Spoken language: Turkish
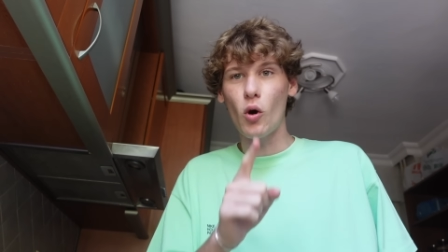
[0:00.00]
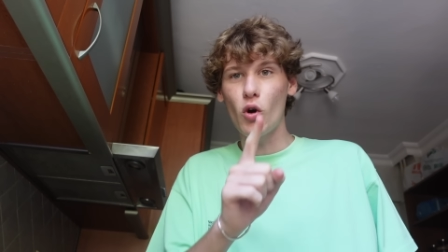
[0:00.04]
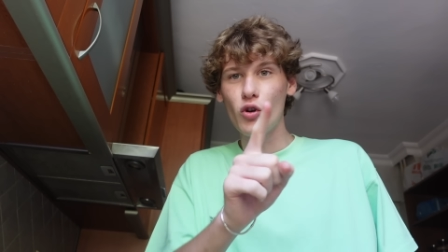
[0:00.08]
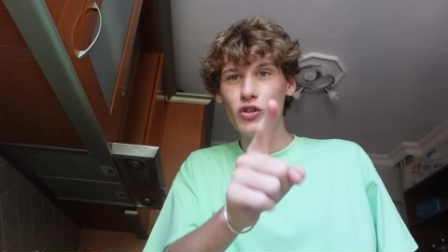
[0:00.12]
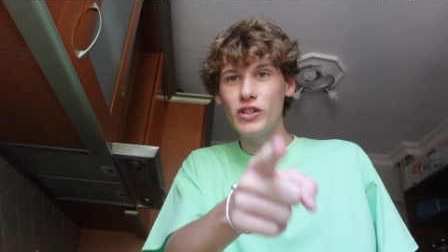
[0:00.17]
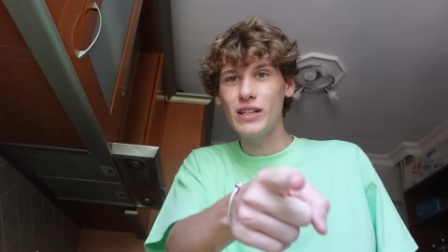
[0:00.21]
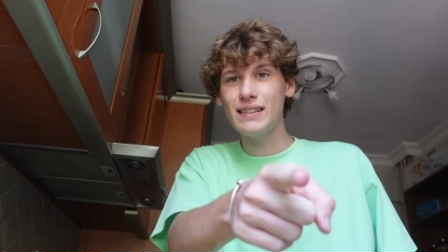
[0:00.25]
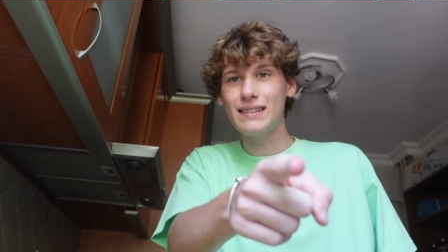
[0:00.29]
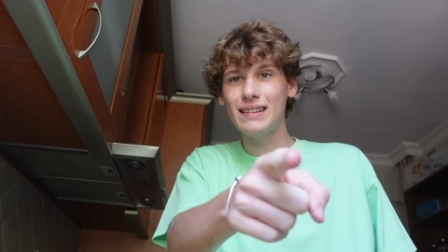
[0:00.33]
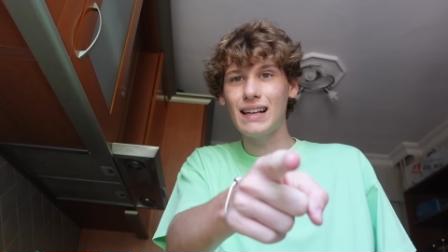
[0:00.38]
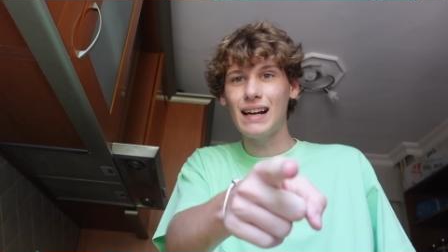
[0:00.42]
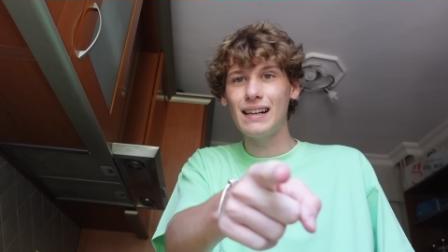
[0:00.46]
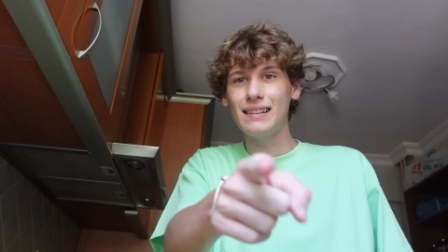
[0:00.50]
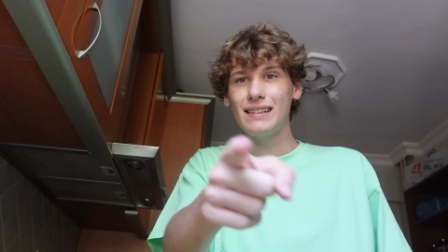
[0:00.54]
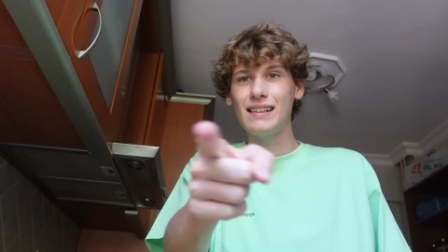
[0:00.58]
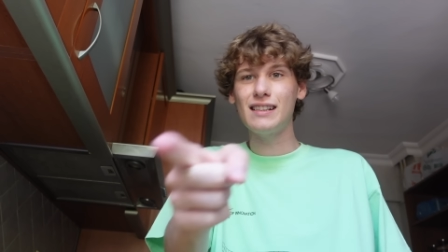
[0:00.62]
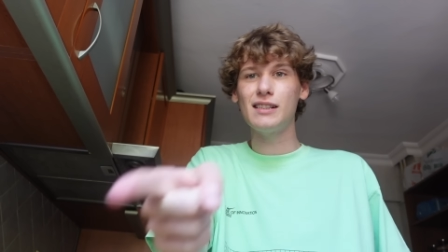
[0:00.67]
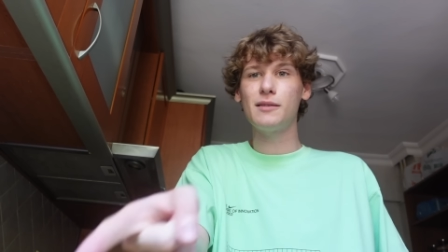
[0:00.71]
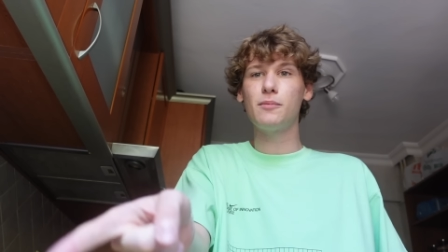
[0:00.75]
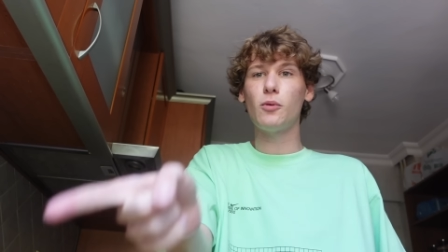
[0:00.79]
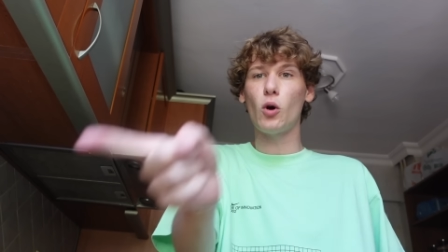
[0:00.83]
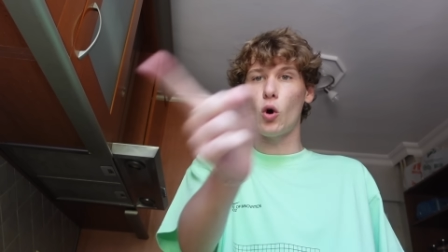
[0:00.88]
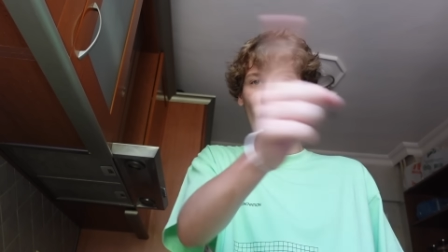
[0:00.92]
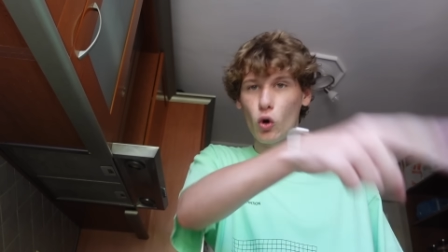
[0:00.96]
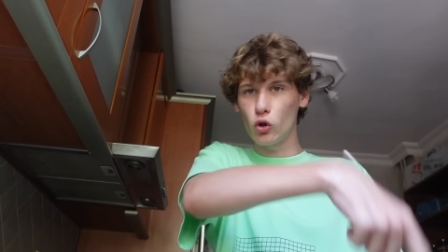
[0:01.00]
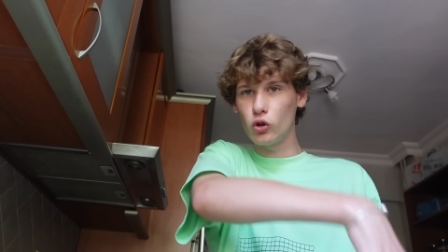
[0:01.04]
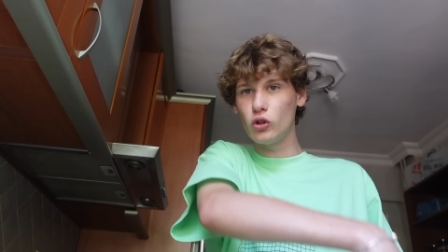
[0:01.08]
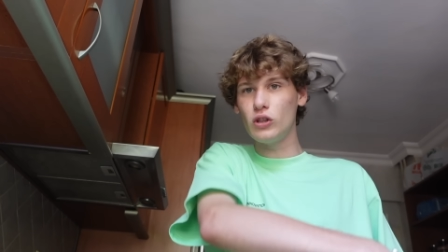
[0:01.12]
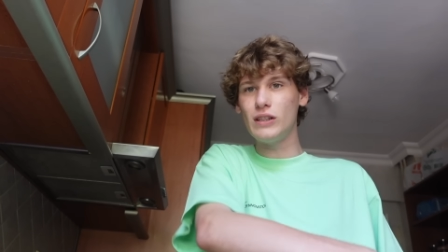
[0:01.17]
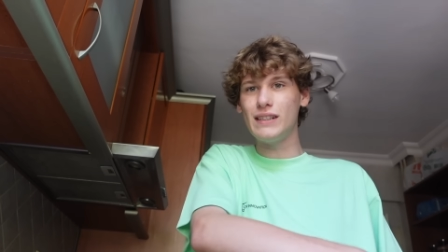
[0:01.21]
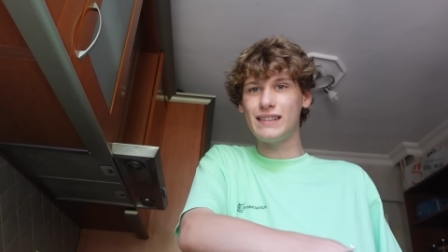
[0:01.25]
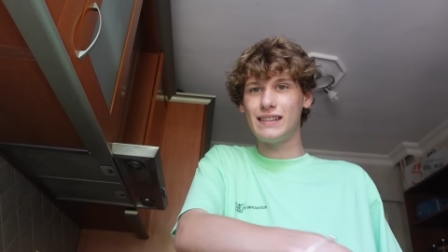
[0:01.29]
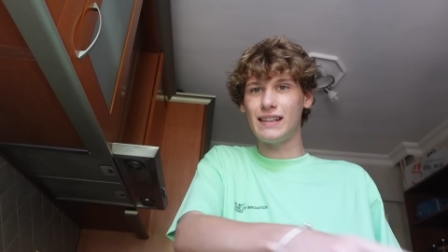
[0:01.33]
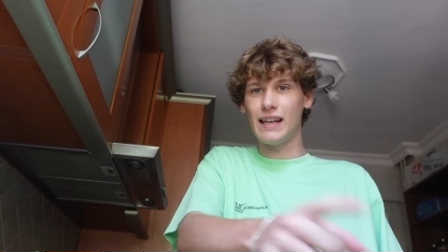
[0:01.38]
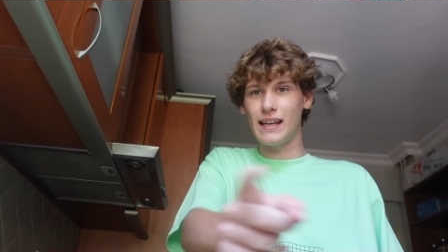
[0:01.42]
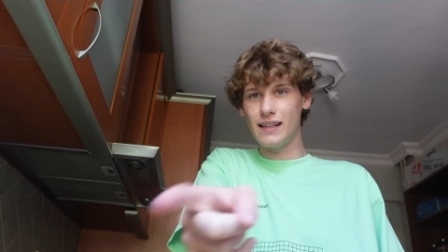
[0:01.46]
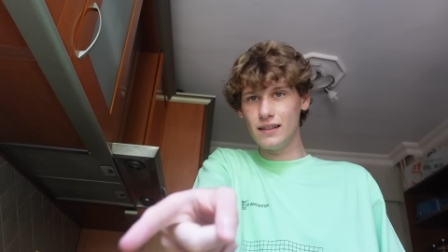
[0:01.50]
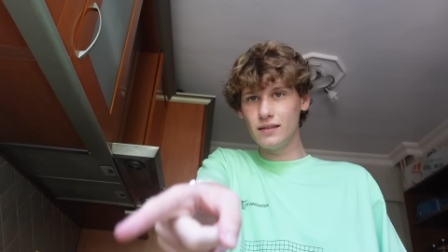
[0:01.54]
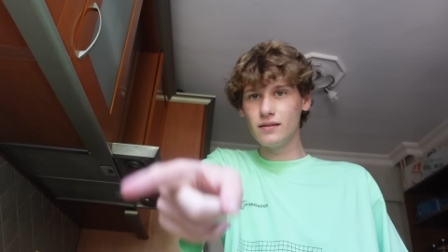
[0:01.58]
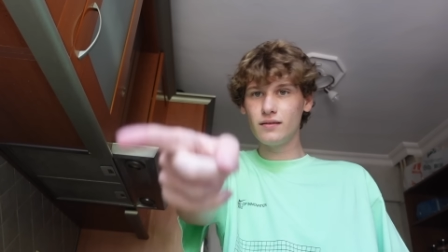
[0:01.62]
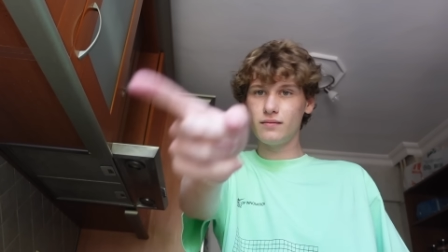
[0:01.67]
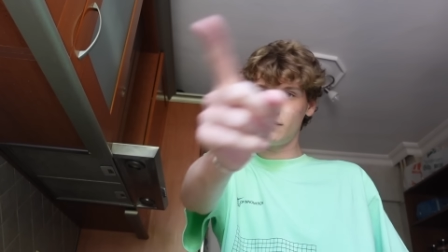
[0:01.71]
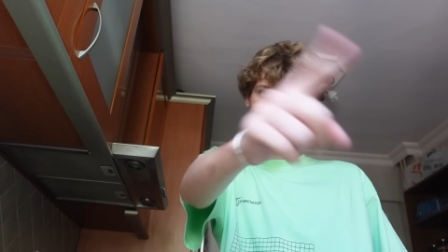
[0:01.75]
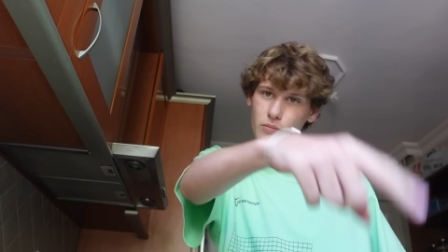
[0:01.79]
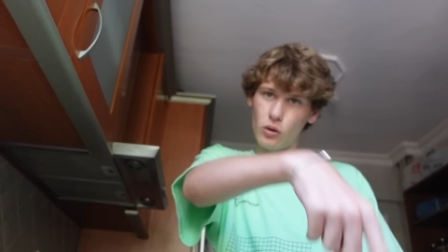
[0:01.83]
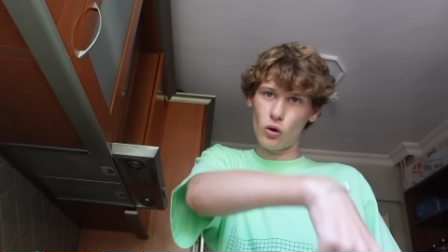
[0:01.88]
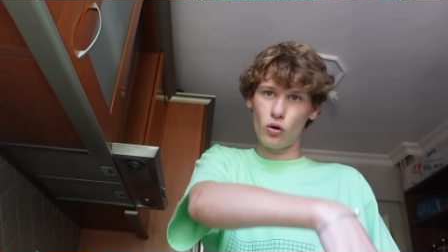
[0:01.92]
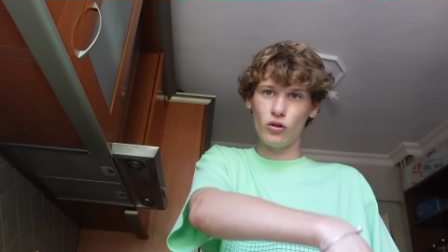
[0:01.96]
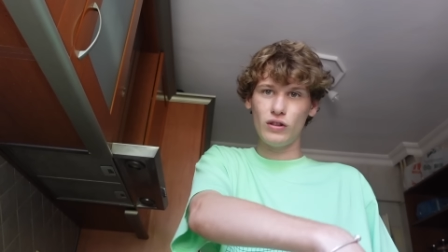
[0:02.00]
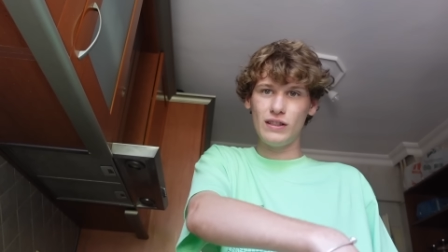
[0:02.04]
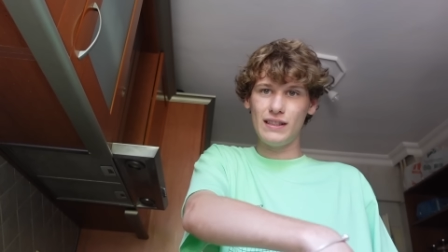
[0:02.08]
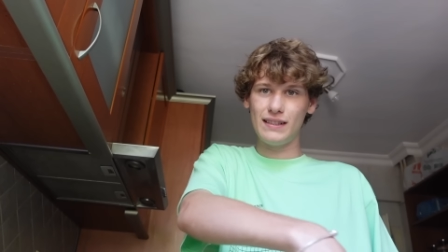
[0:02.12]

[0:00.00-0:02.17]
Önce isterseniz bir onu izleyin. Bir onu